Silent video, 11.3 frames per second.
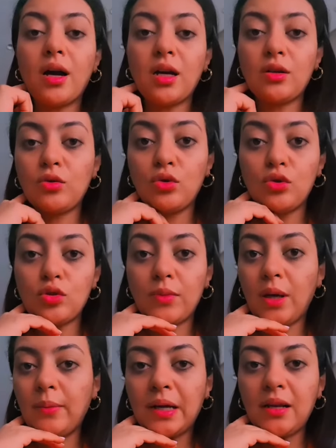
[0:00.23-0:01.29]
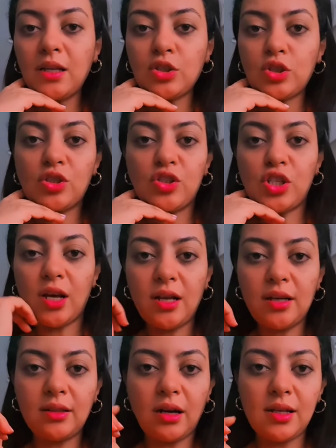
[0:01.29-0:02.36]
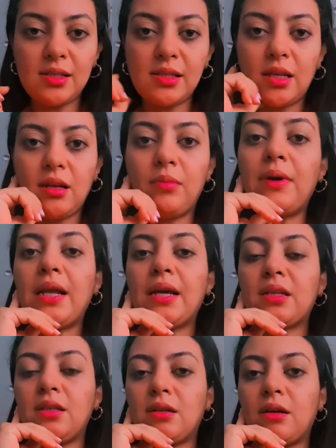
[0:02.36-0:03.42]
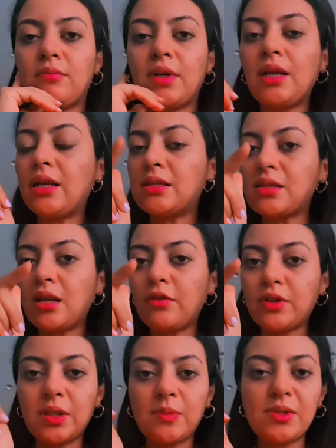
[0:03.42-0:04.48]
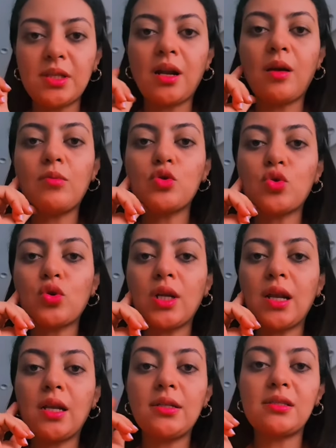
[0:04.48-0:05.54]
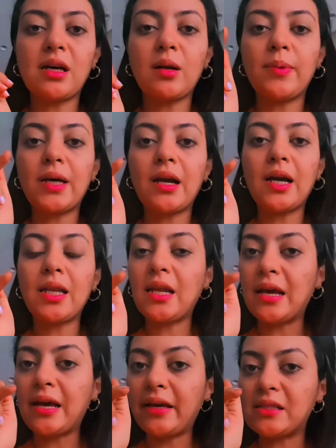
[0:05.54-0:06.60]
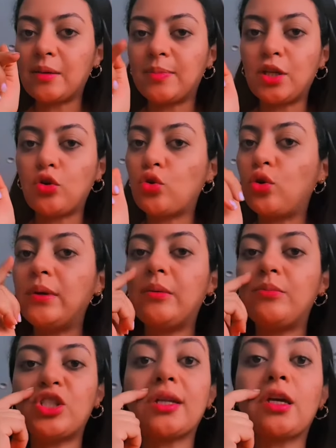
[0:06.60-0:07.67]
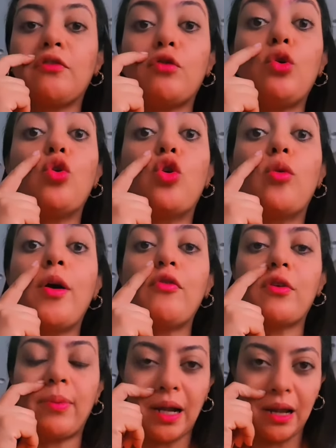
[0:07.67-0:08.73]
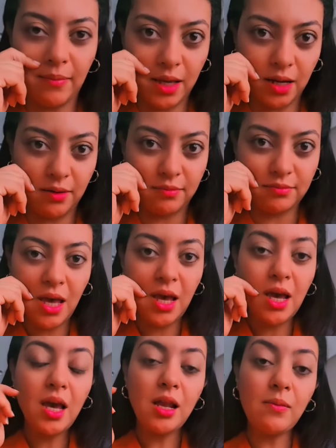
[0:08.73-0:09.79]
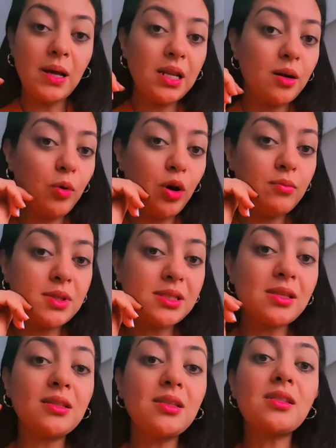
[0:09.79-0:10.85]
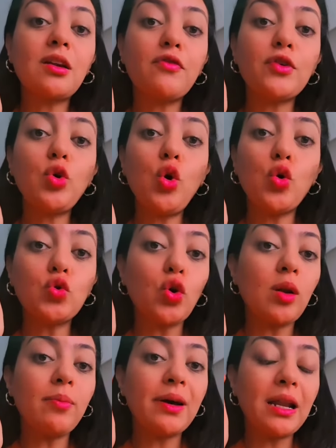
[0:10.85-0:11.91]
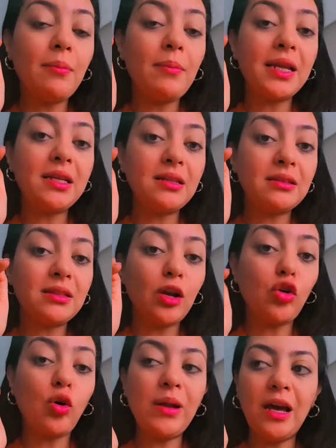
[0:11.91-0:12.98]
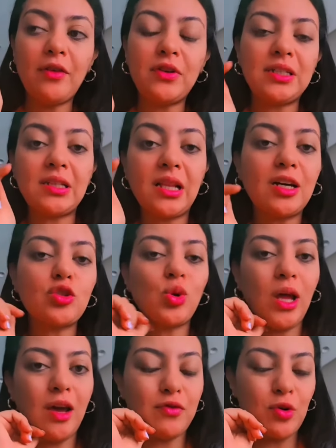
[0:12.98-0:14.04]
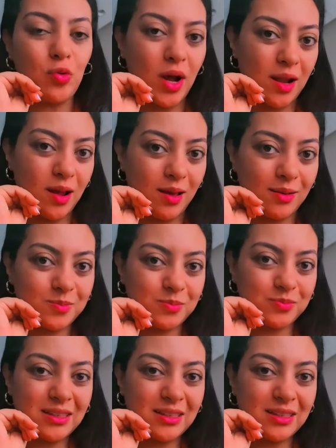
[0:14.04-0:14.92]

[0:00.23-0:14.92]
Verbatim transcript: أخنوش ما يمكنلكش تجاهل هاد الرسالة الملكية أنت لا فاطمة الزهراء المنصوري لا نزار بركة لا الأحزاب ديالكم اللي مشاركين في الحكومة وفي البرلمان الملك محمد السادس رفض حضور البرلمانيين ديالكم لحفل عيد العرش والحفل الولاء